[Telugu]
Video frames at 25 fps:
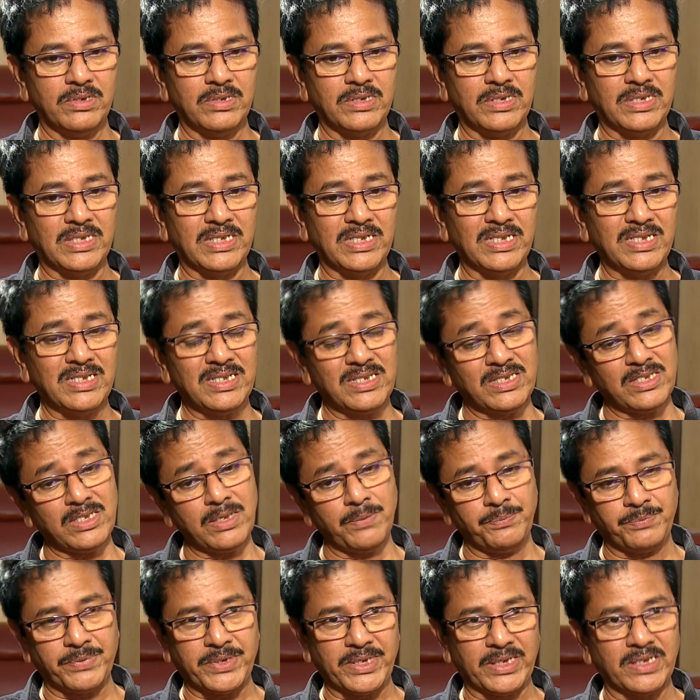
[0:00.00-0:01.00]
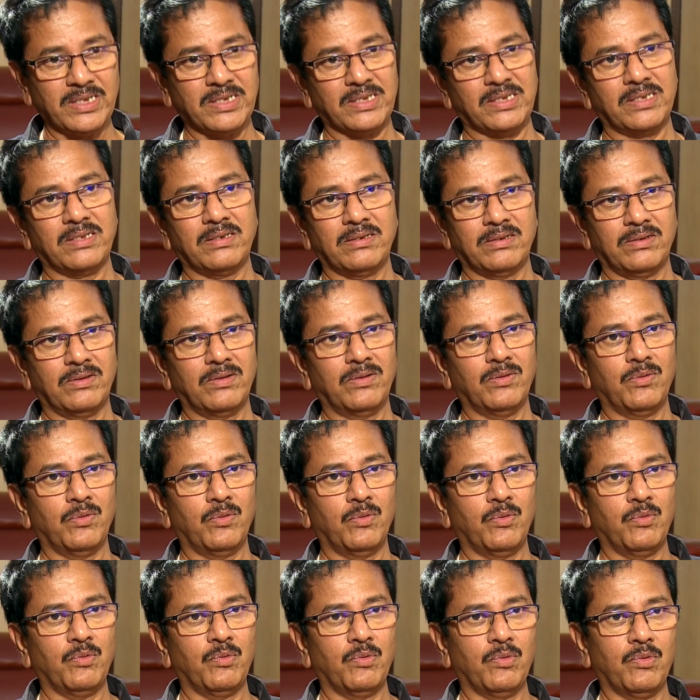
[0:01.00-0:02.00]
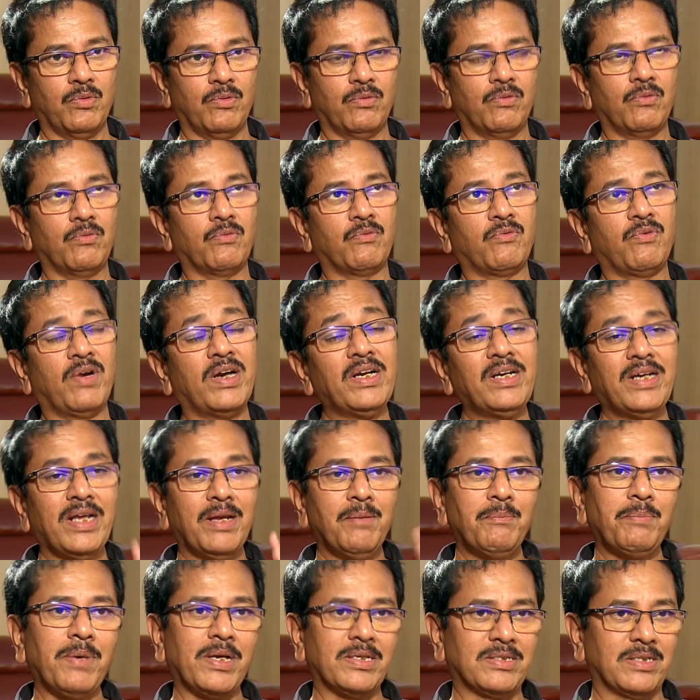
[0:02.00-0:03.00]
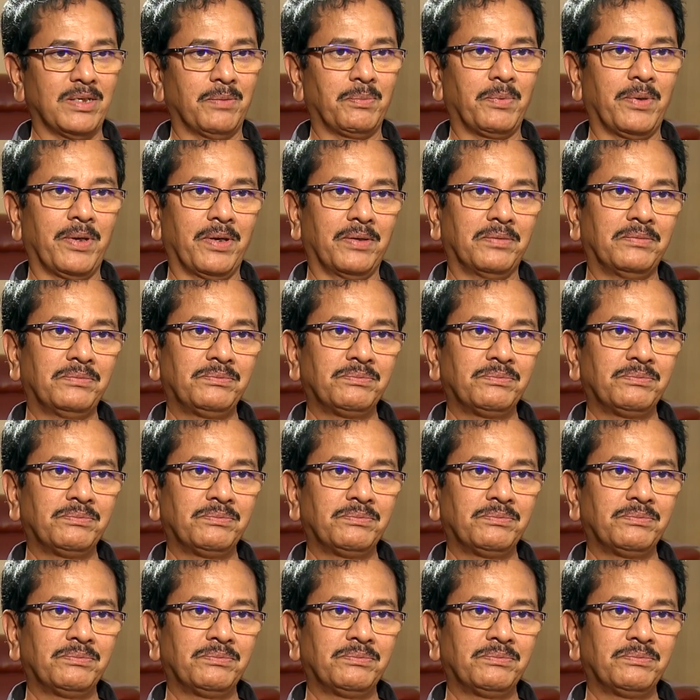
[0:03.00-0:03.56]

సిక్స్ సబ్జెక్ట్స్ వన్ టైం పాస్ అయిపోయాను